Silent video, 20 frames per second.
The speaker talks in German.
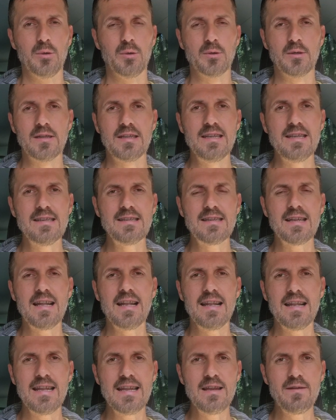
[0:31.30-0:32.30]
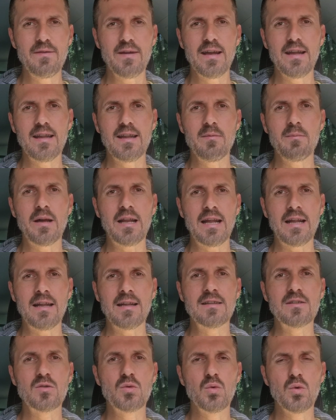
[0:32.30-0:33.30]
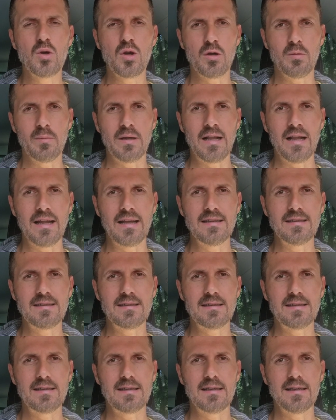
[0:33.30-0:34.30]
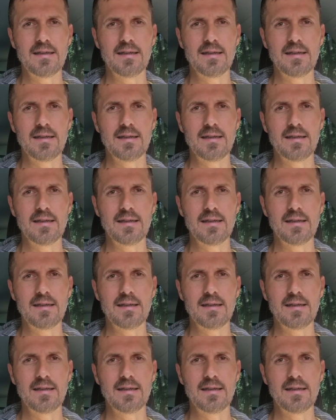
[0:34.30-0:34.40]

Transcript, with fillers: Und diese Liebe, die man einen zukommen lässt,